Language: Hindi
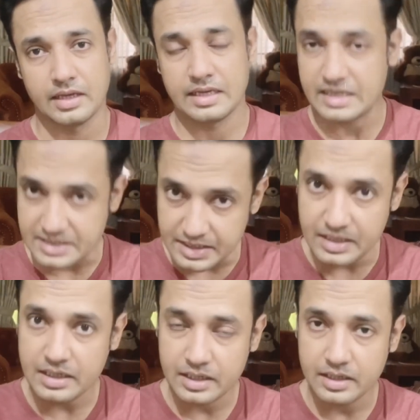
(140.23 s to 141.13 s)

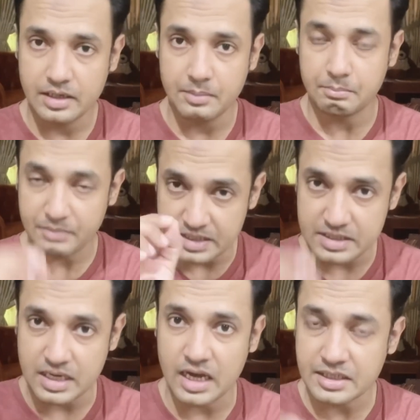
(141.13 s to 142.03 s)
किसी
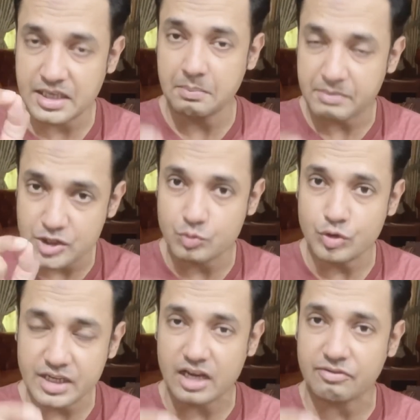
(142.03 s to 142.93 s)
इंसान की
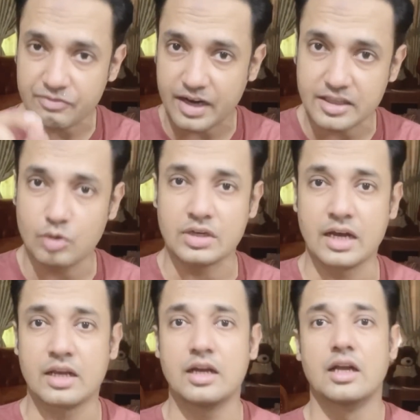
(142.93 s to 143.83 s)
मजबूरी का फ़ायदा
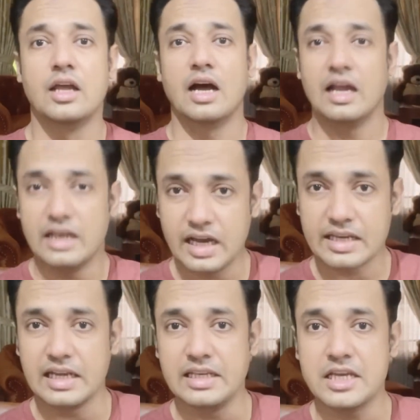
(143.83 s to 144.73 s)
उठाना अल्लाह
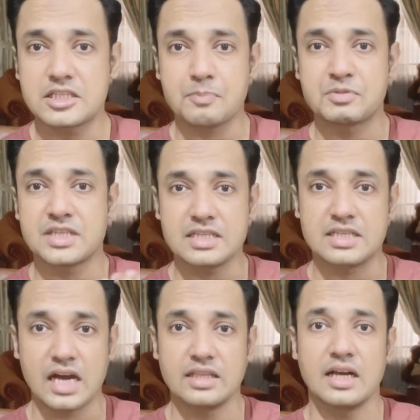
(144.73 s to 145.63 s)
के लिए सबसे
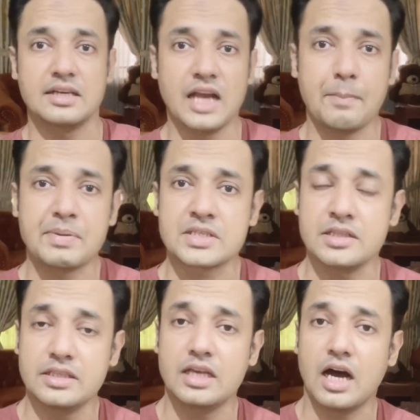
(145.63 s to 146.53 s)
ज़्यादा
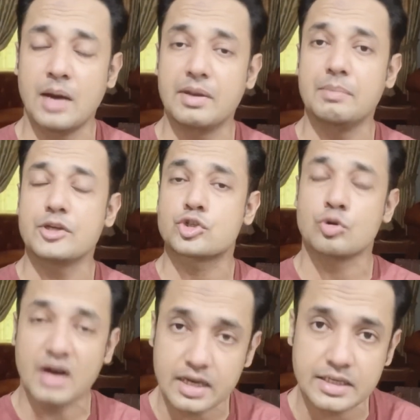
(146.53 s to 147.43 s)
नापसंदीदा अमल में
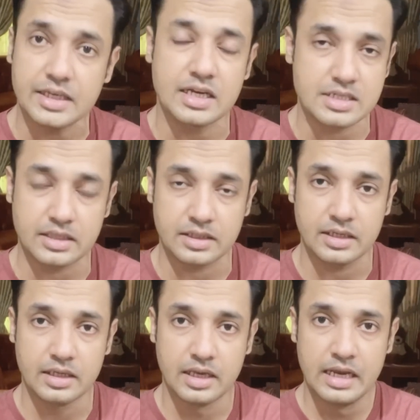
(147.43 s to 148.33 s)
शुमार किया जाता
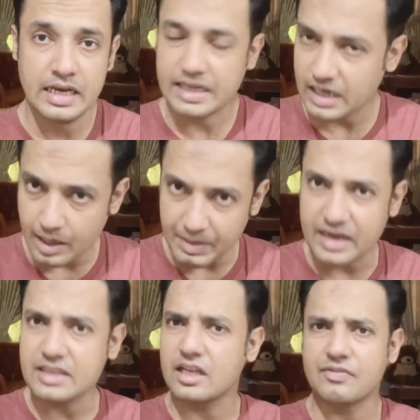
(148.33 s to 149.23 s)
है लेकिन
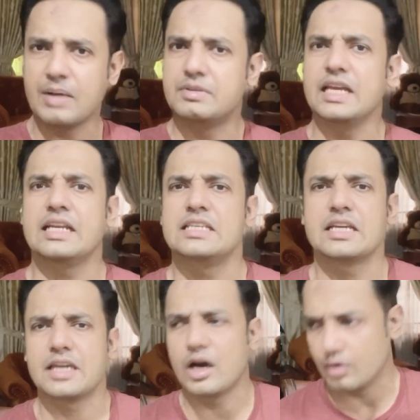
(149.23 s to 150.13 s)
हमारी तरफ आप देख लीजिए
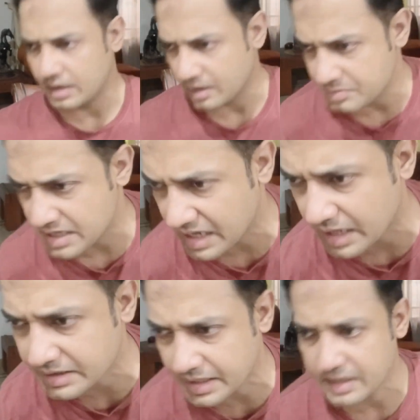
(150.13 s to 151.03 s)
क्या हो रहा है रमज़ान
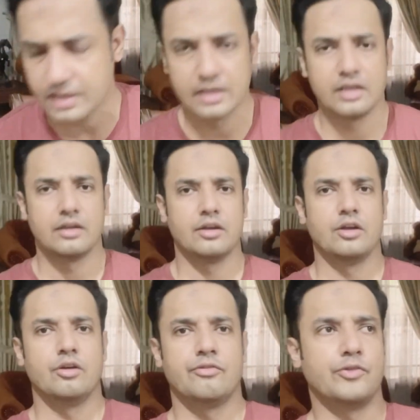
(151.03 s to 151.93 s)
आते
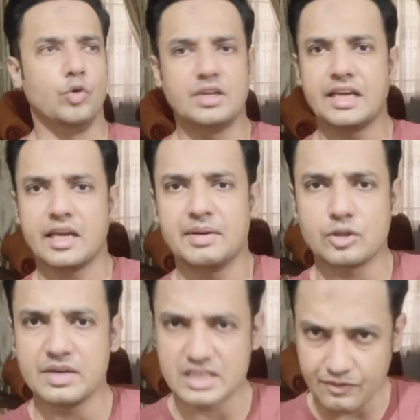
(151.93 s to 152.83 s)
हैं फ्रूट की
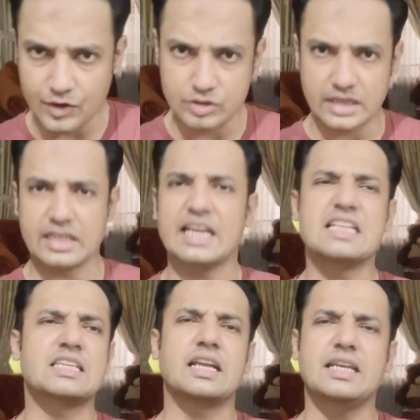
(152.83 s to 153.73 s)
कीमतों में इजाफा हो जाता है
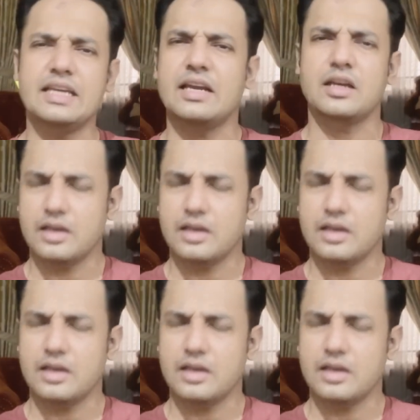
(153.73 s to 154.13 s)
लेकिन चले ये